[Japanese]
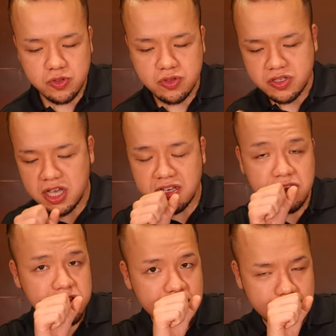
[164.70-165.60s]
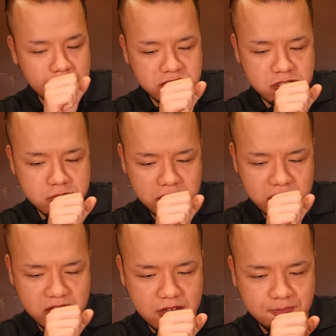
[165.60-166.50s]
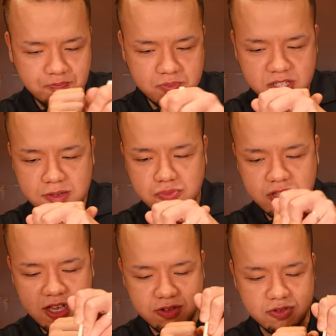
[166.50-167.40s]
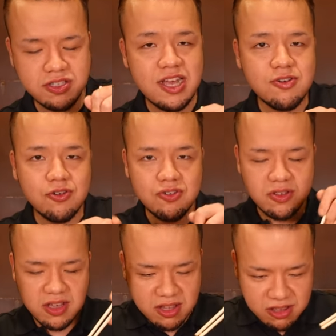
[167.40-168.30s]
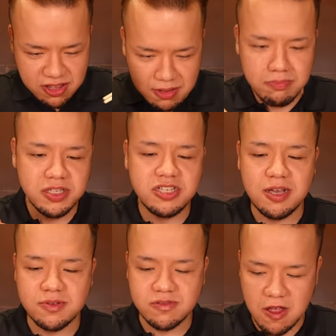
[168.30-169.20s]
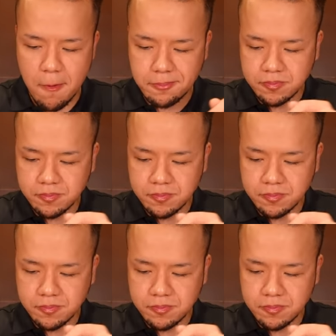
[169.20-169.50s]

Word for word: ちょっとせっかくね混ぜそばなんで全部ね具材を一旦混ぜちゃいますね